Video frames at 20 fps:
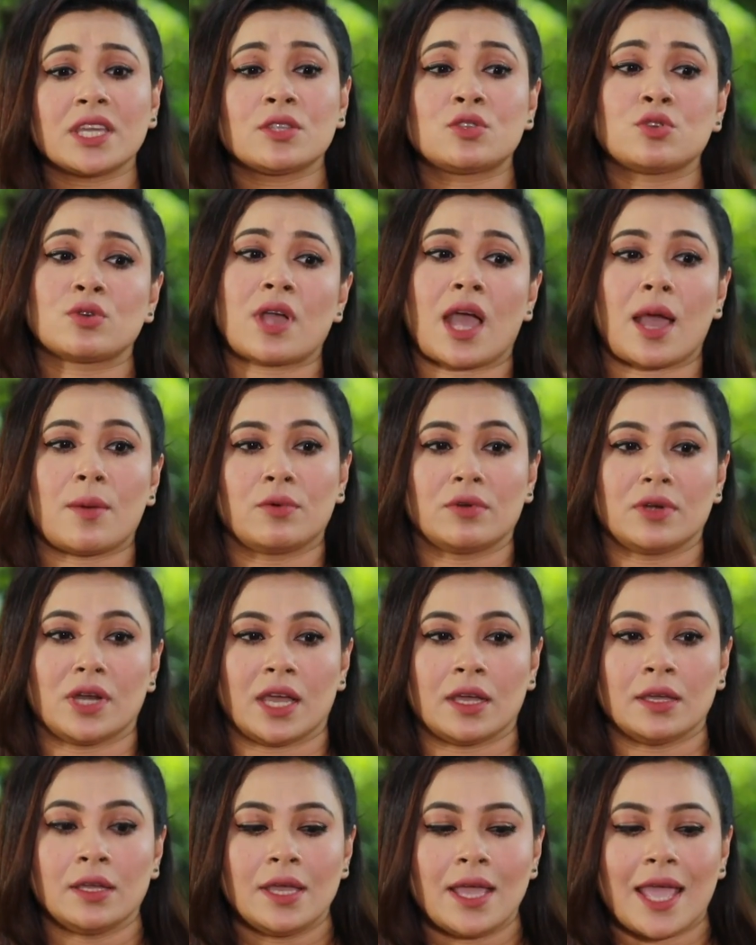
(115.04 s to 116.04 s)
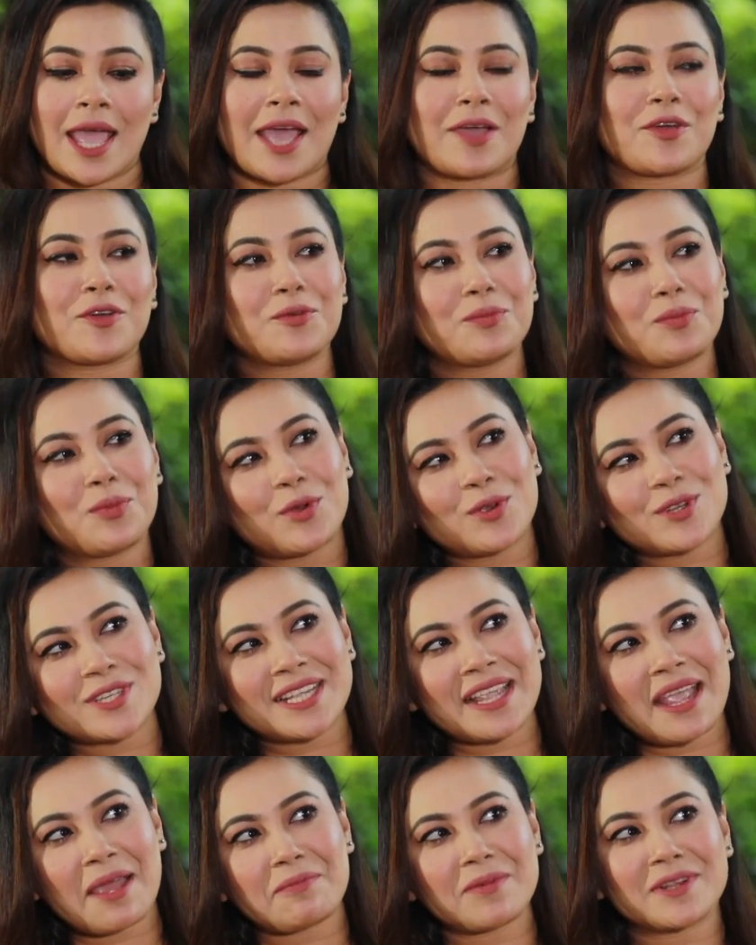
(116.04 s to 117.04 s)
কিছু খাবো না এখন
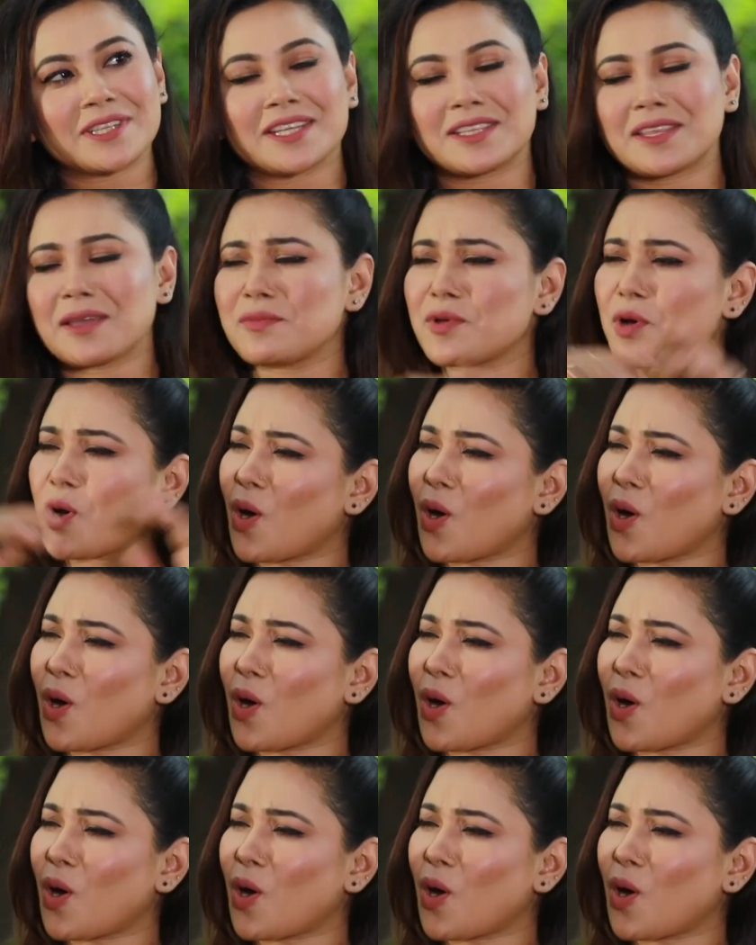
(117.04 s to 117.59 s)
বসে আপনার সাথে আমি